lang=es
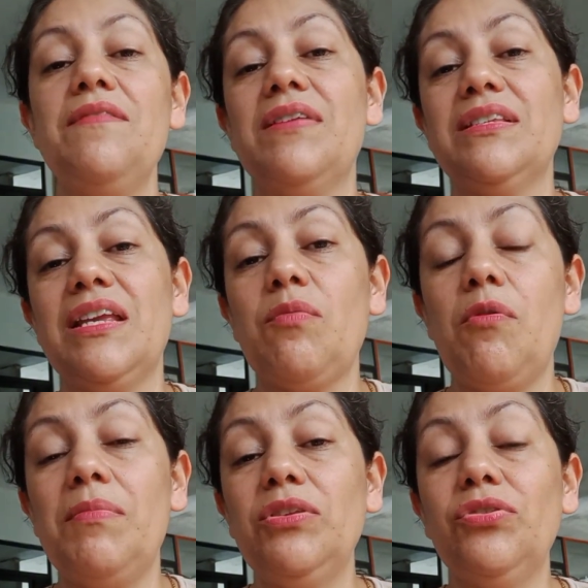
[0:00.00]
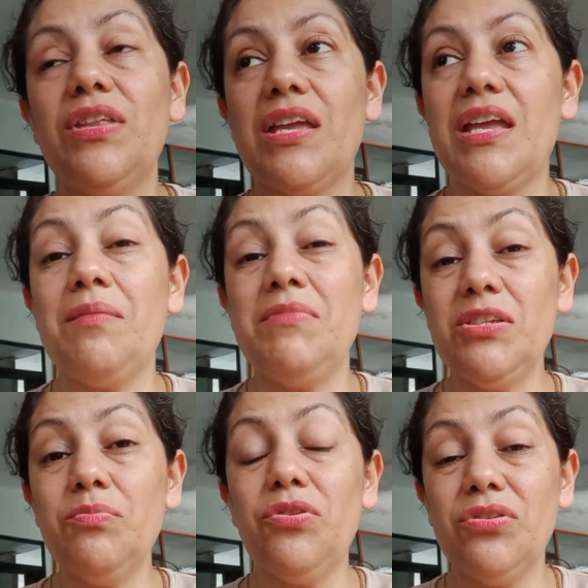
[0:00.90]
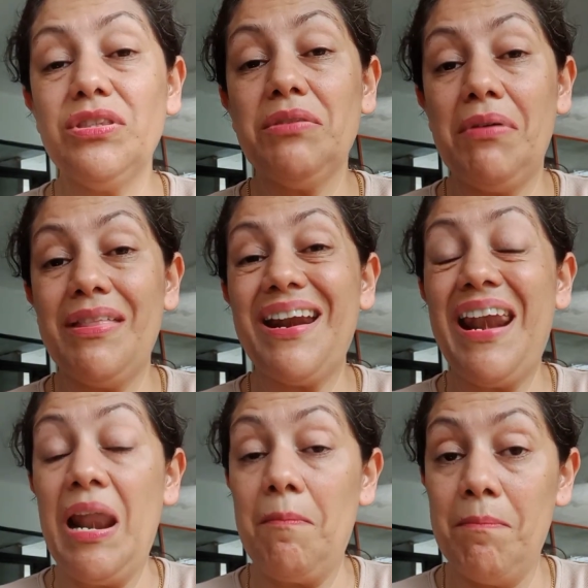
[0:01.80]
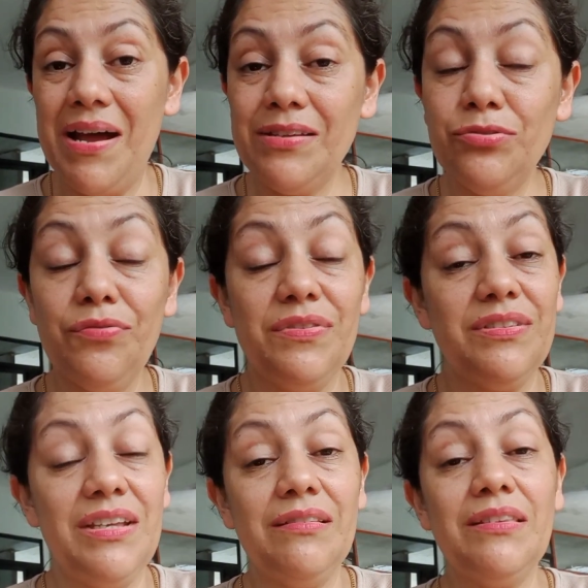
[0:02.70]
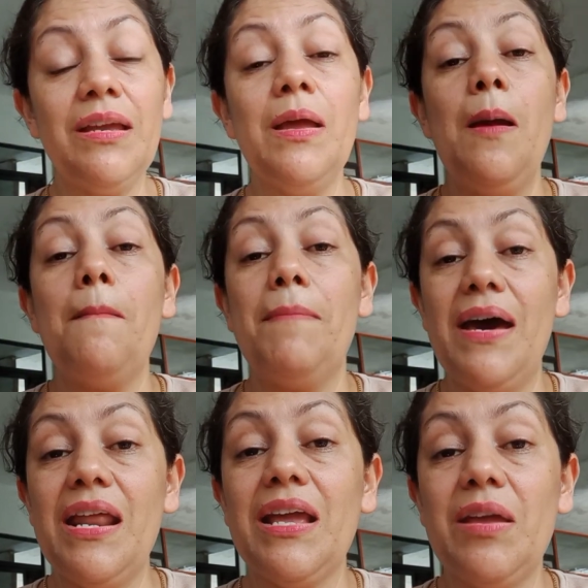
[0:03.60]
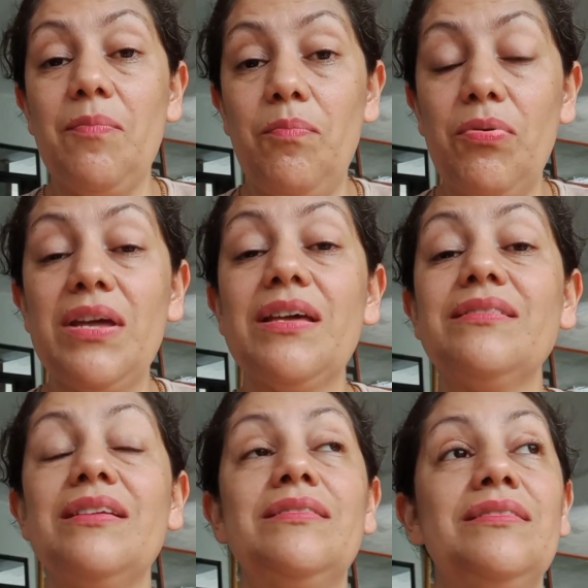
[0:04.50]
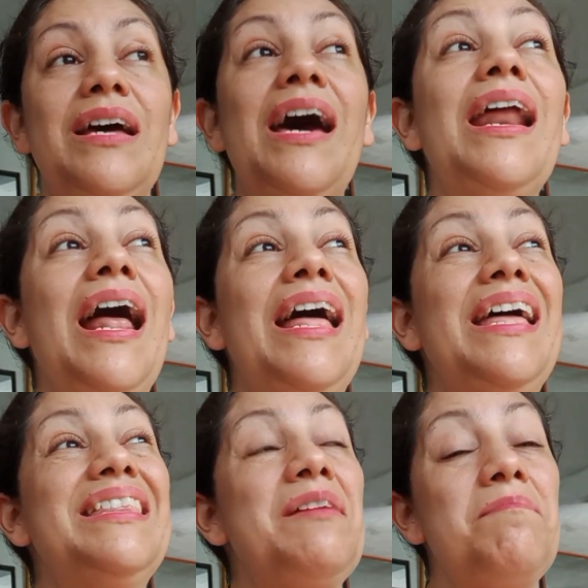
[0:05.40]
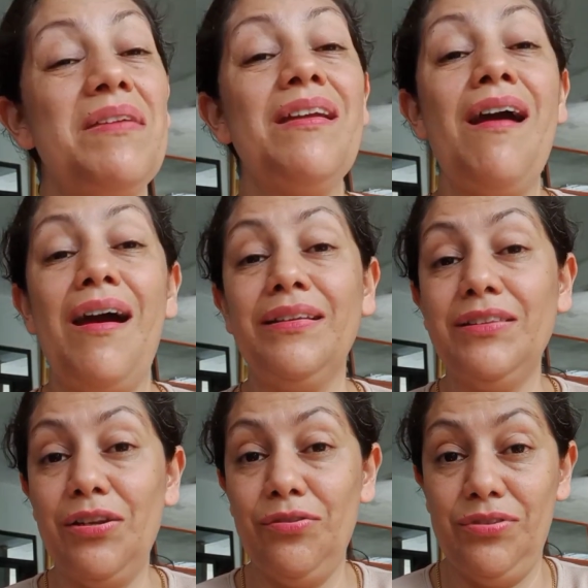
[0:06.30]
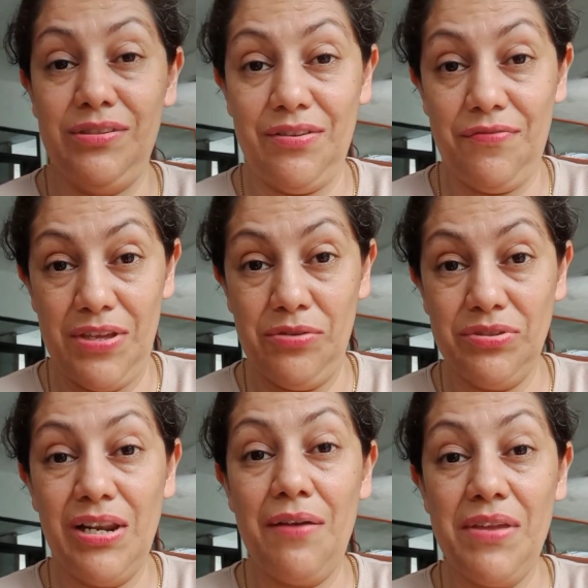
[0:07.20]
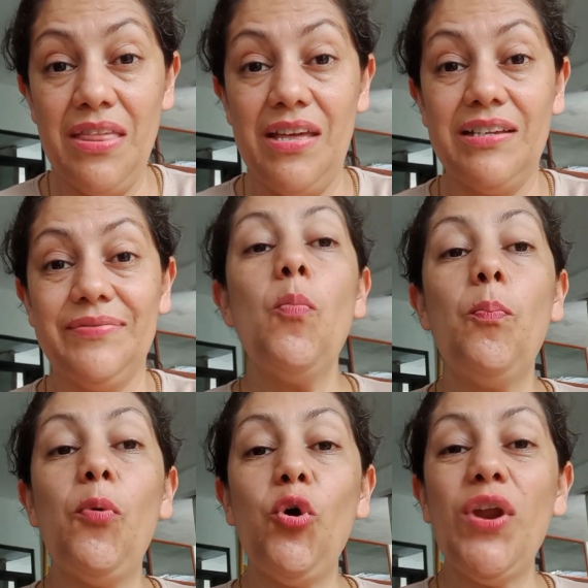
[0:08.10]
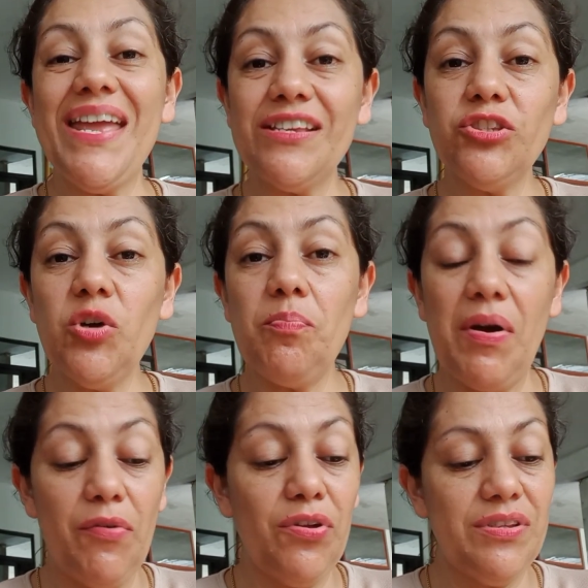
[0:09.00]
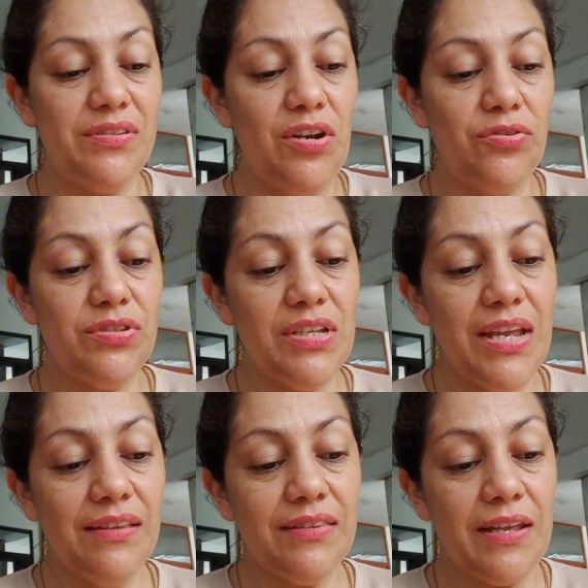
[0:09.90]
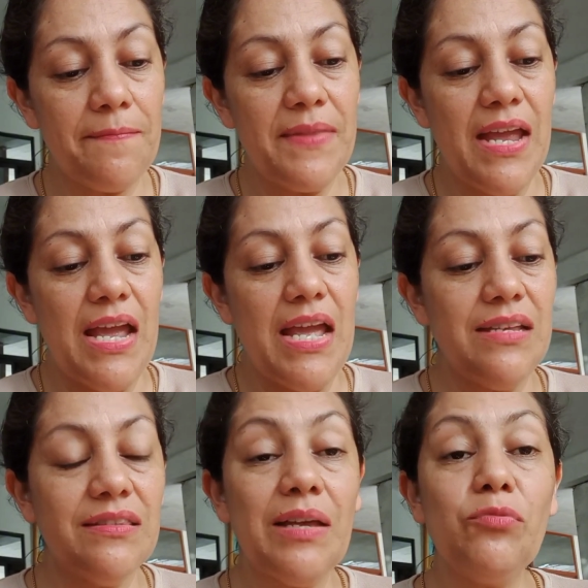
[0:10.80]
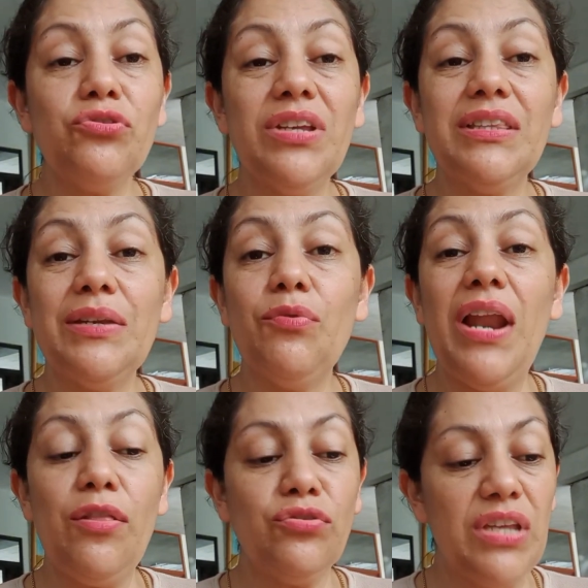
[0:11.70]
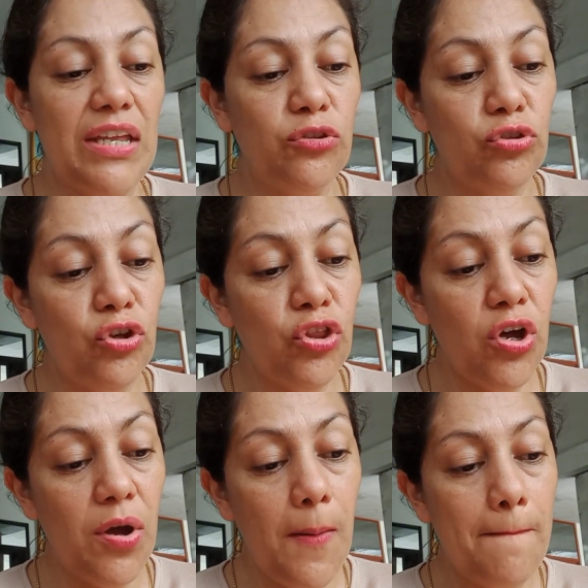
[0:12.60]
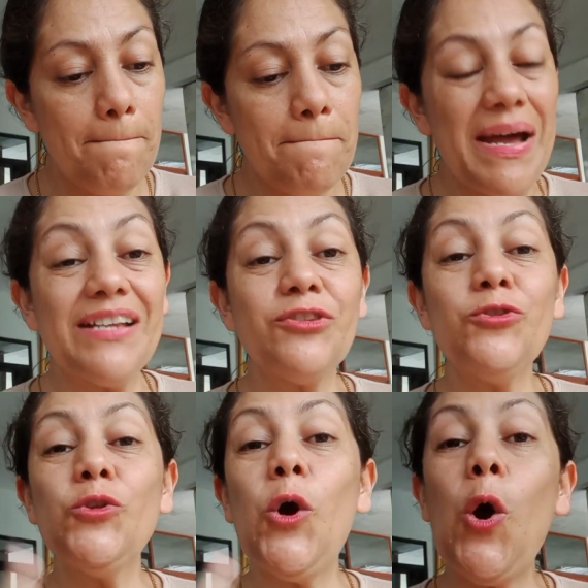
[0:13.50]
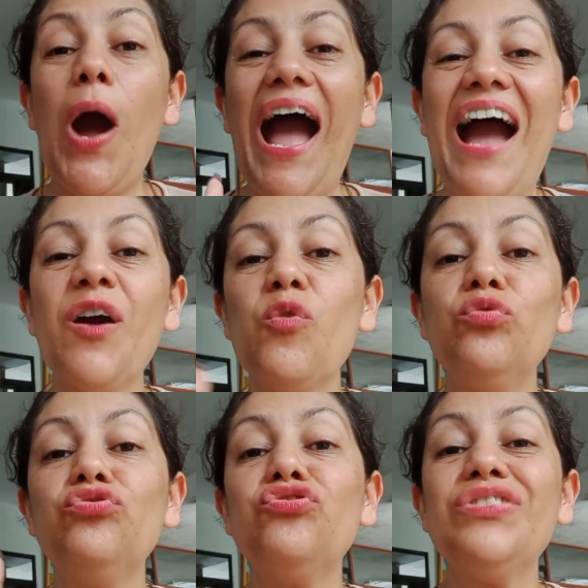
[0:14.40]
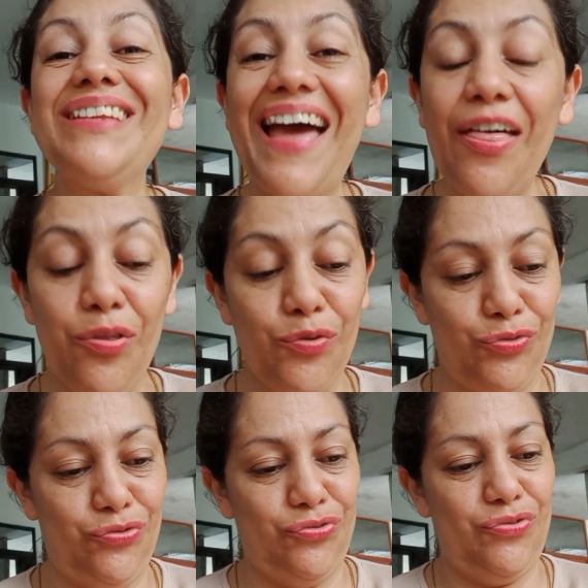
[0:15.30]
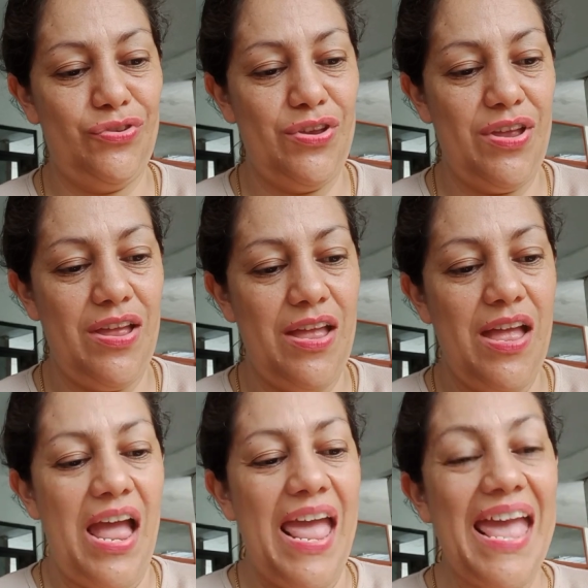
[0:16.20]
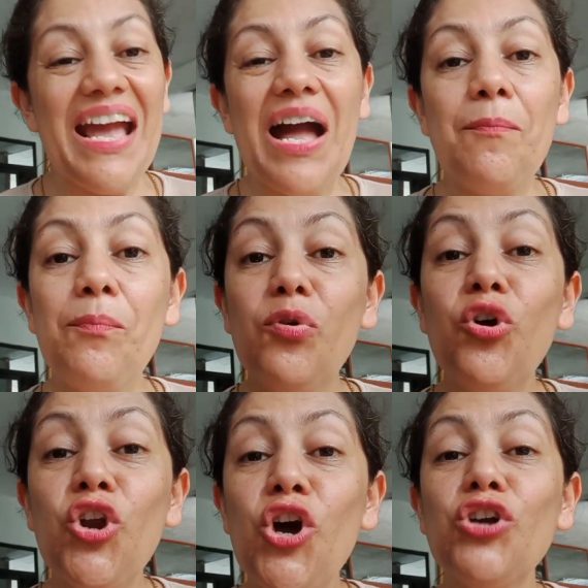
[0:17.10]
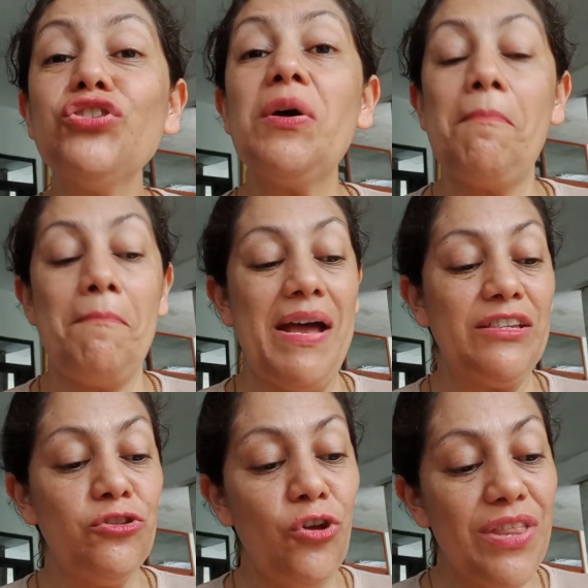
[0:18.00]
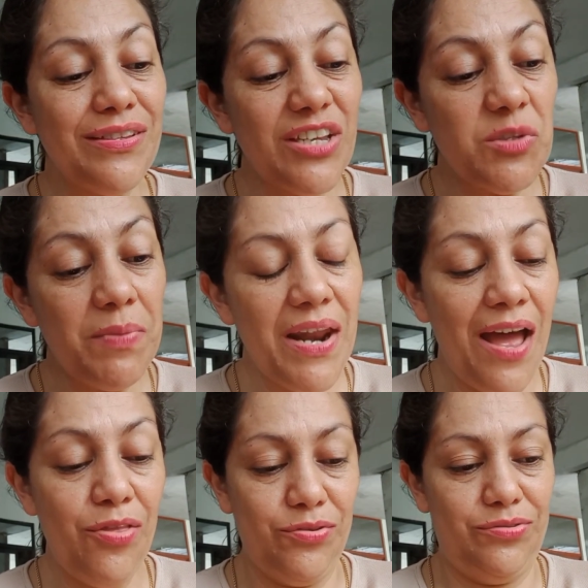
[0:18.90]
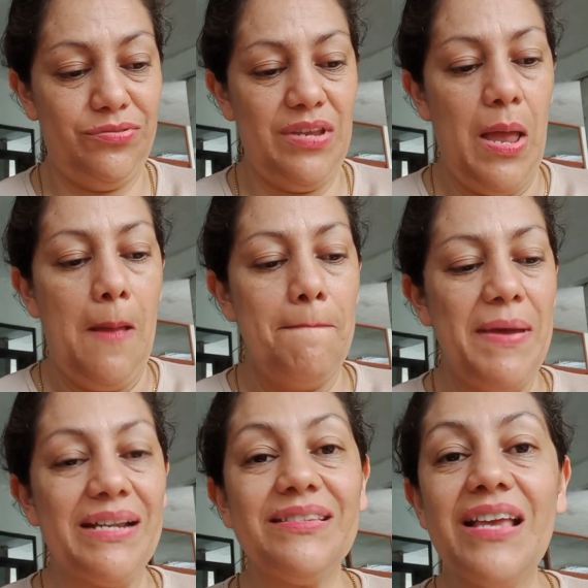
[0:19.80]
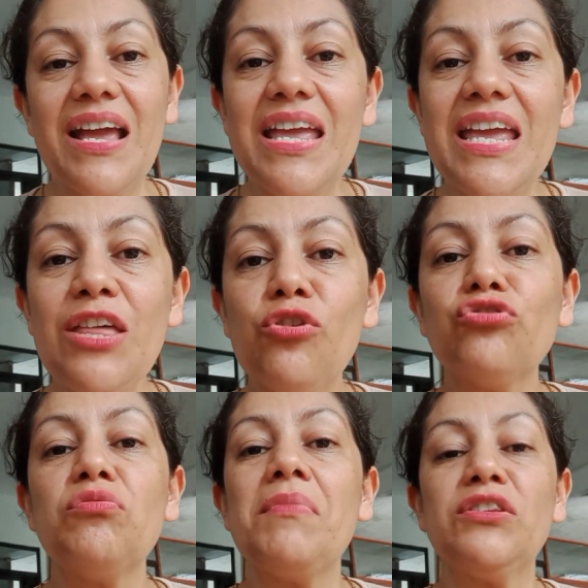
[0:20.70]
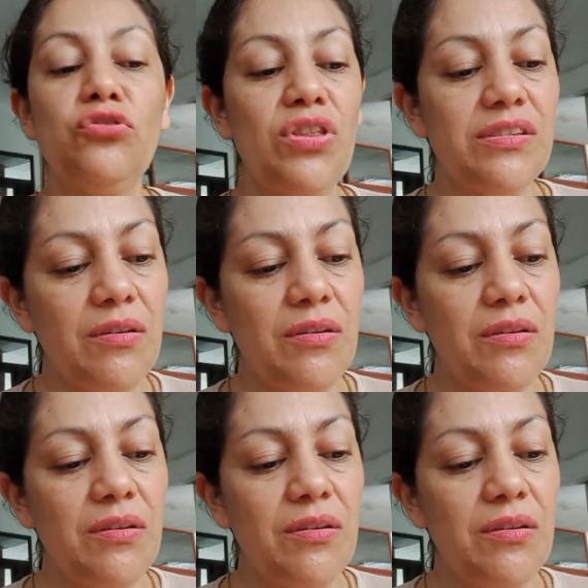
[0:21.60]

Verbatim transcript: y va a ser el momento de que el mismo Dios te va a dar la paz suficiente para que puedas estar de pie ante los desafíos de la vida. Por eso Pablo dice lo siguiente, estamos atribulados en todo, mas no angustiados, en apuros, mas no desesperados, perseguidos, mas no